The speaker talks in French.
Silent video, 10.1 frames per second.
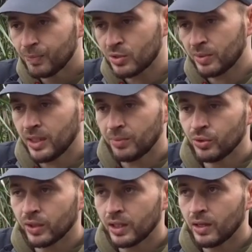Je
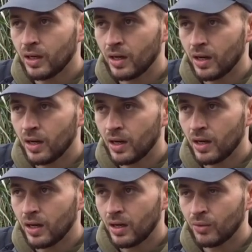m'adapterai
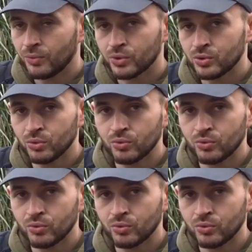en fonction de